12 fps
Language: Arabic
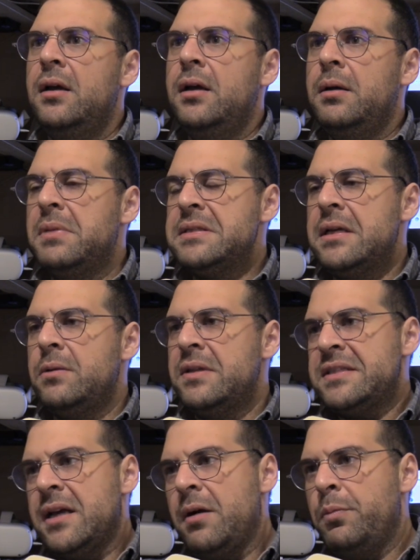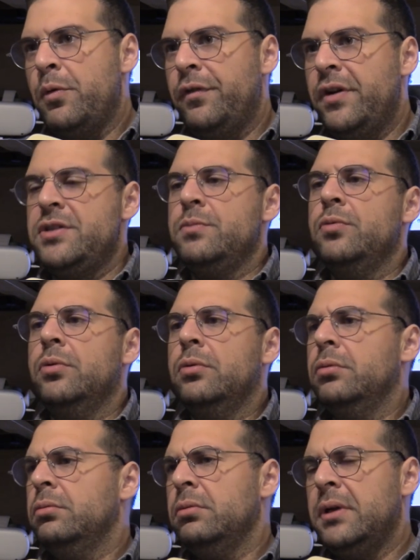آه، مثلا واتساب
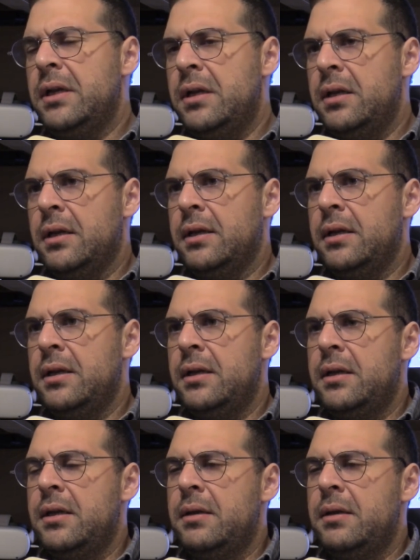وفيسبوك وكل كل